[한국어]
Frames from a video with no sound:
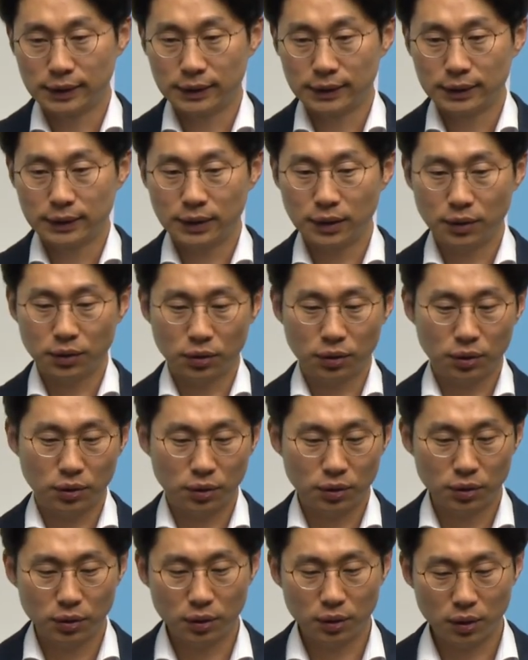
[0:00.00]

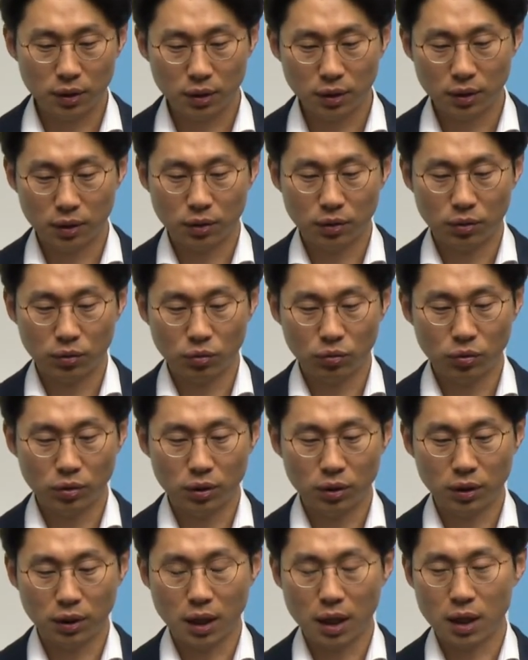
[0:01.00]
그래서 이제
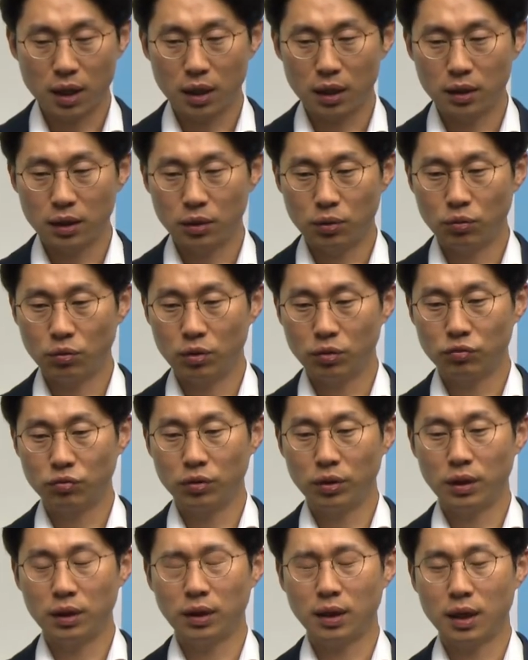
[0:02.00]
5월달이 5월
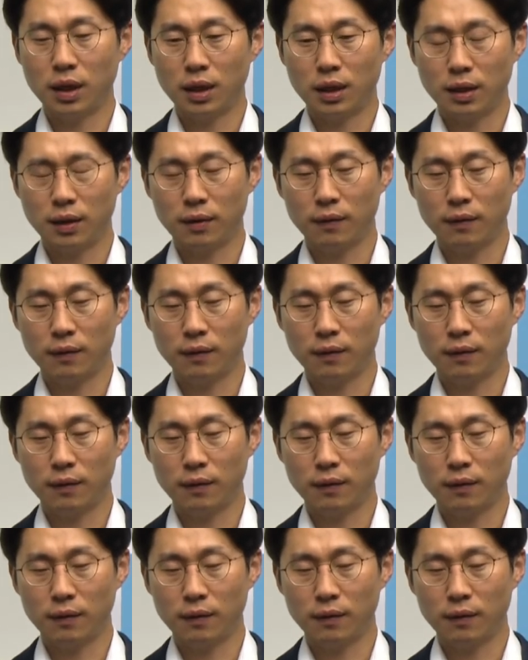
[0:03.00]
9일인데